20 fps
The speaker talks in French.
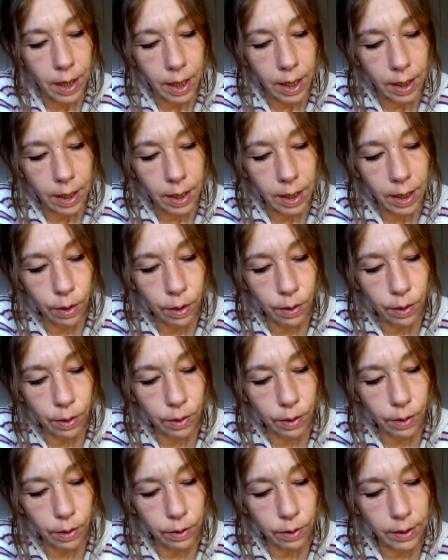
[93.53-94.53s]
Et
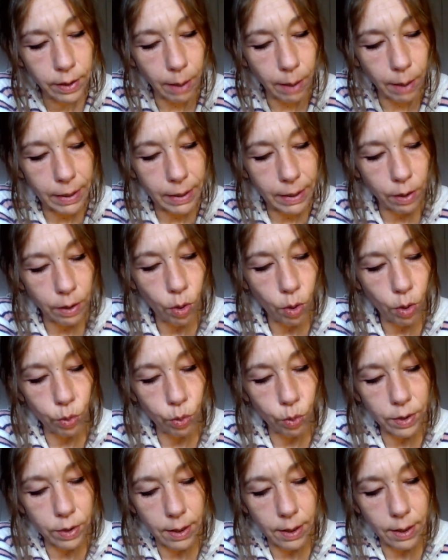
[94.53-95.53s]
Terminator
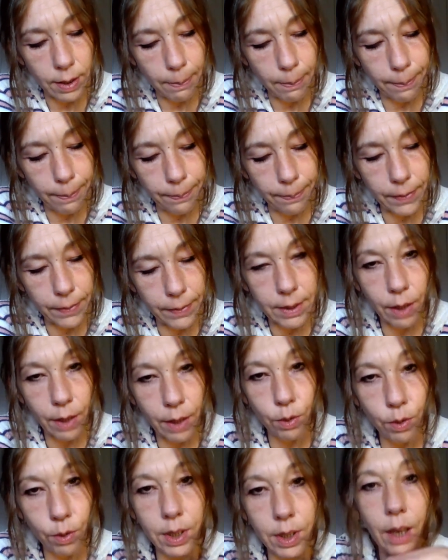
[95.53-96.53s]
aussi. Ça
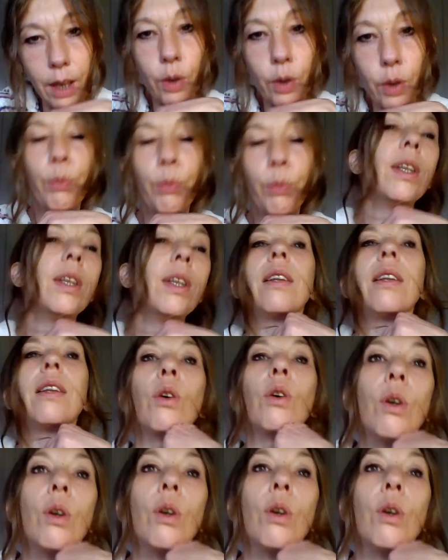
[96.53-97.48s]
veut dire que peut-être